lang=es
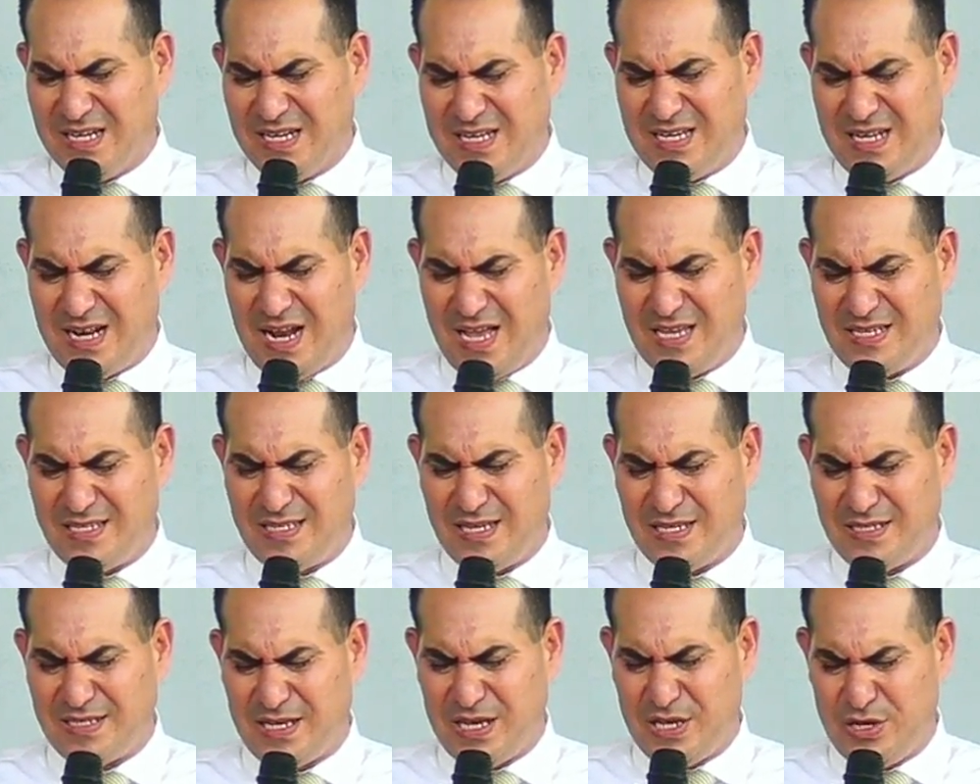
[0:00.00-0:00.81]

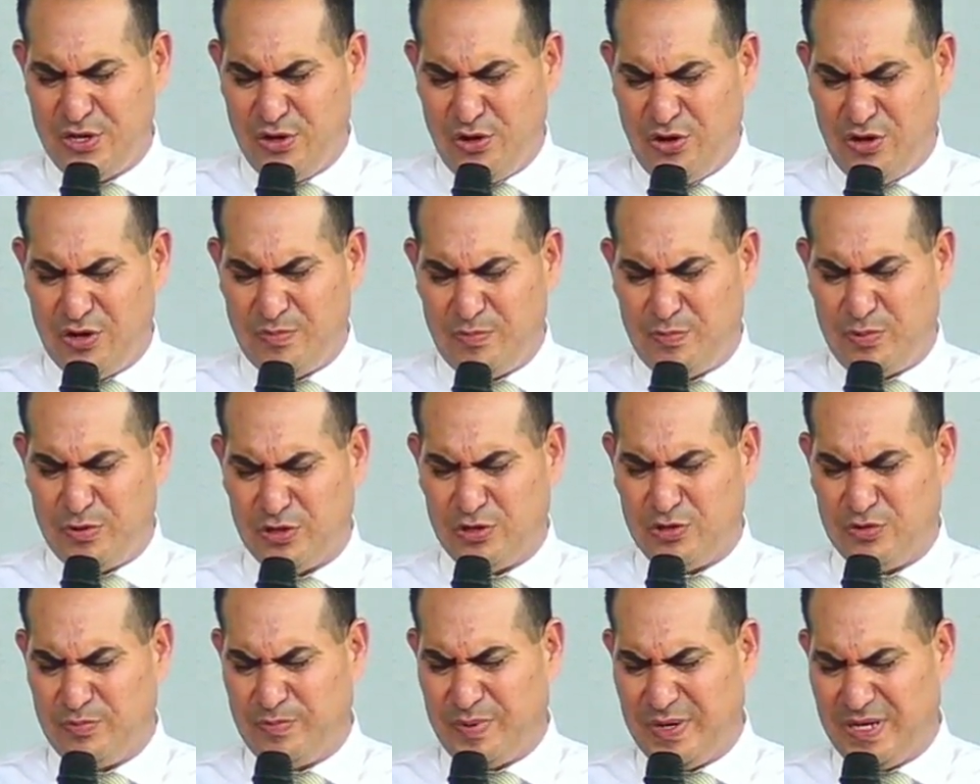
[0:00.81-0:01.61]
Gracias Señor
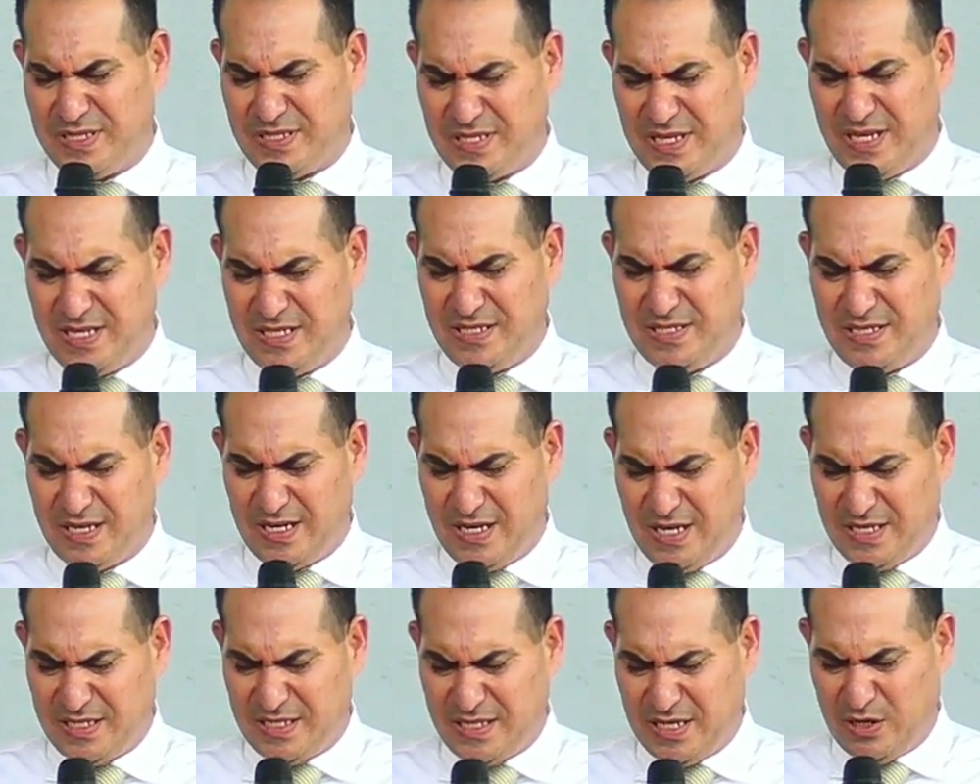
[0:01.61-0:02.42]
por tu presencia
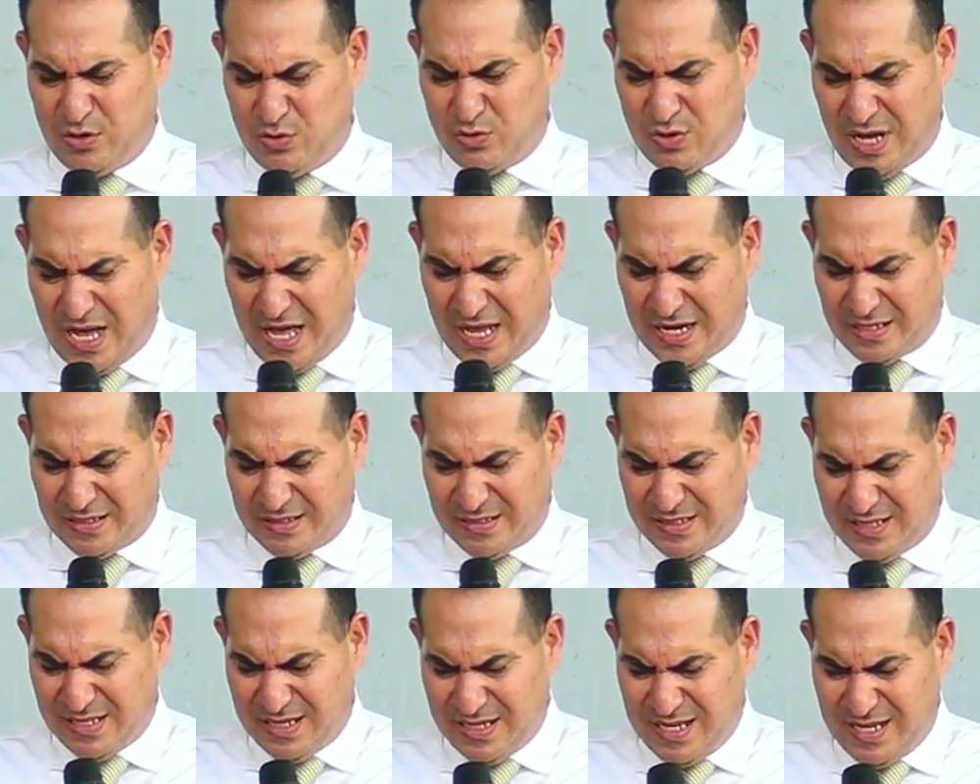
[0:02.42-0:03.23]
en este lugar.
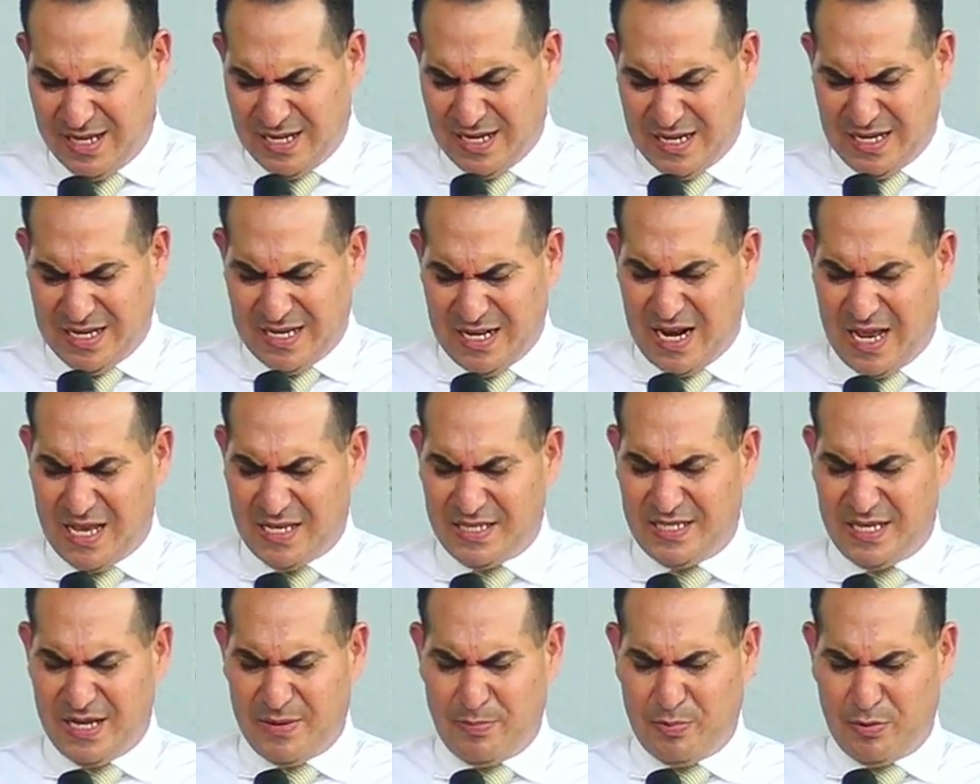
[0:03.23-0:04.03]

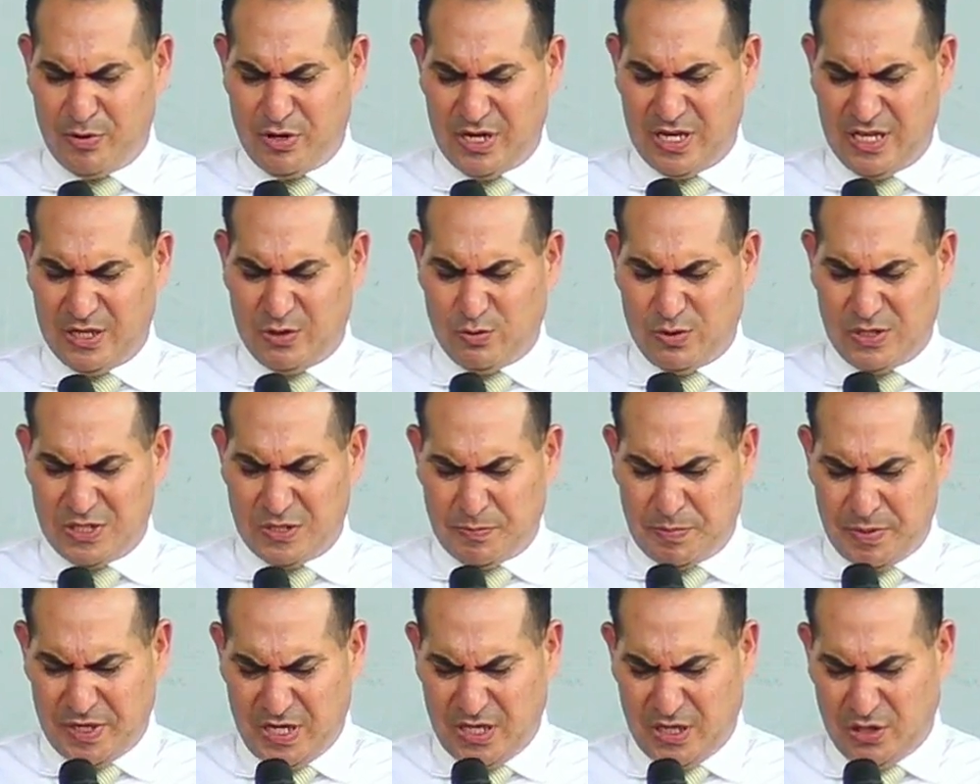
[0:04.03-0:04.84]
Gracias porque tu
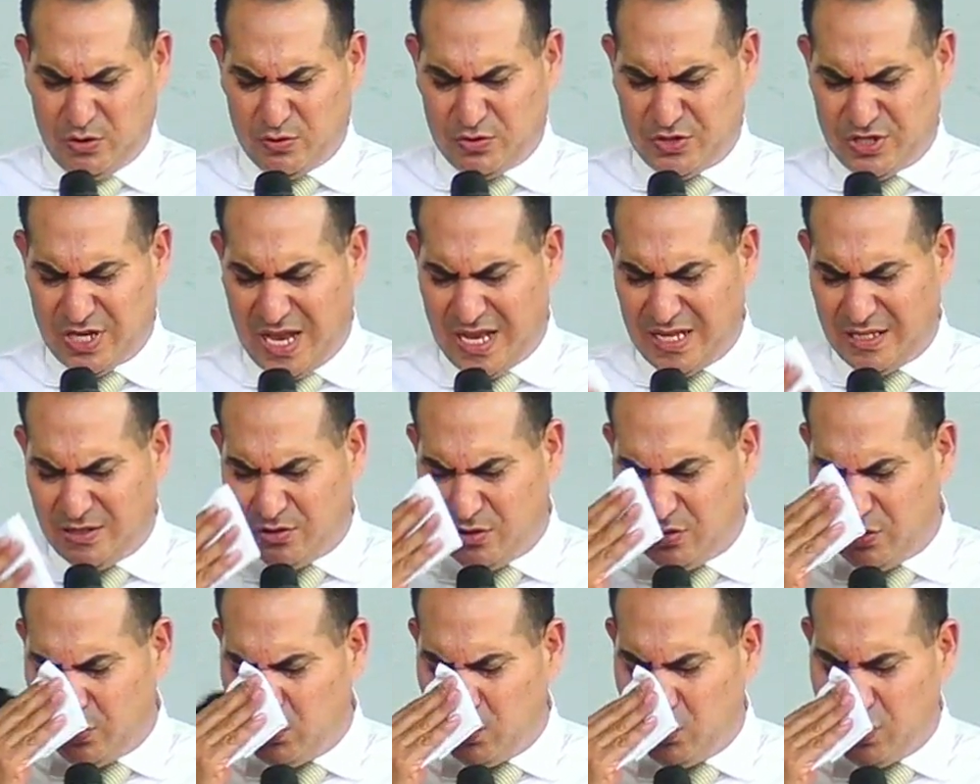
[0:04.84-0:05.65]
Espíritu
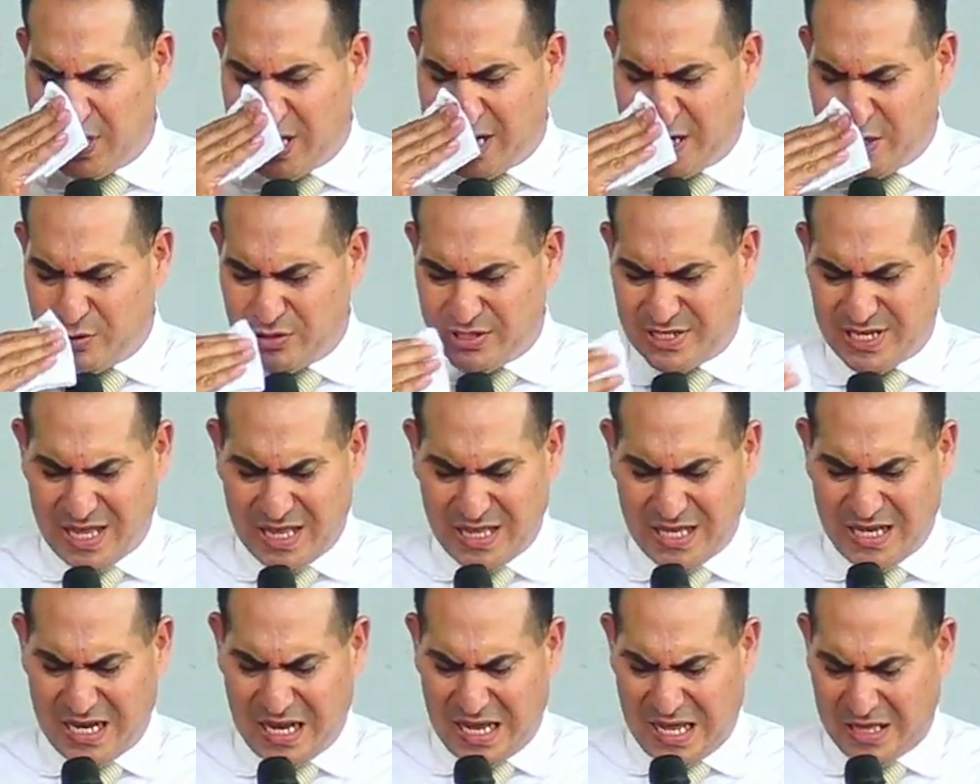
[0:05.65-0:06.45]
Santo nunca nos ha
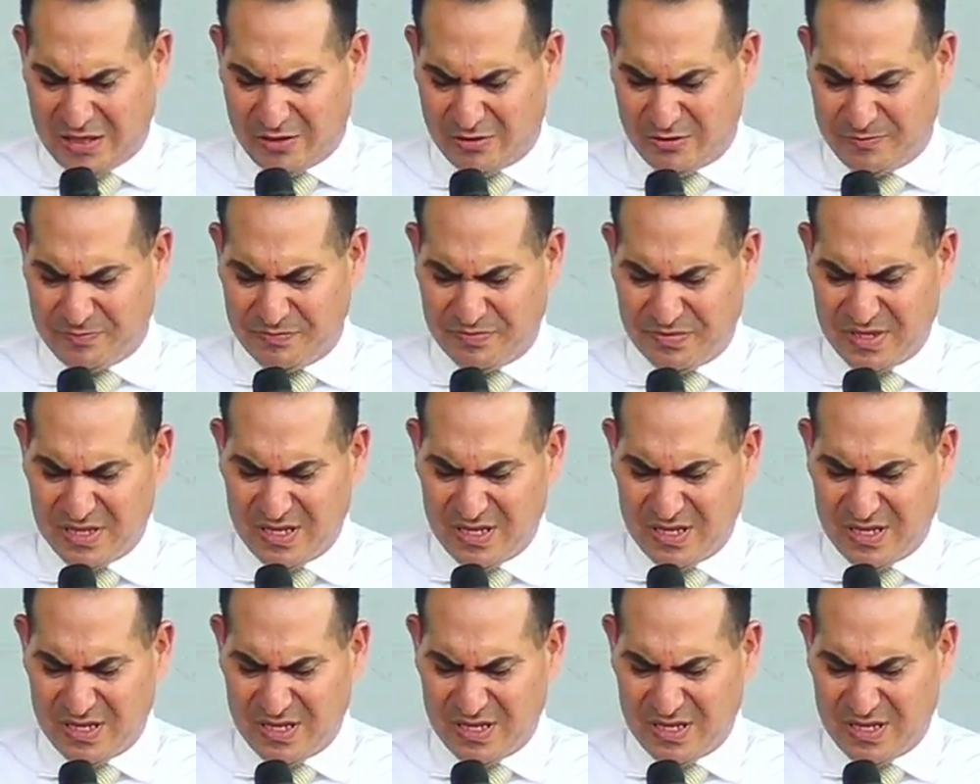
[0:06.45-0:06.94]
dejado.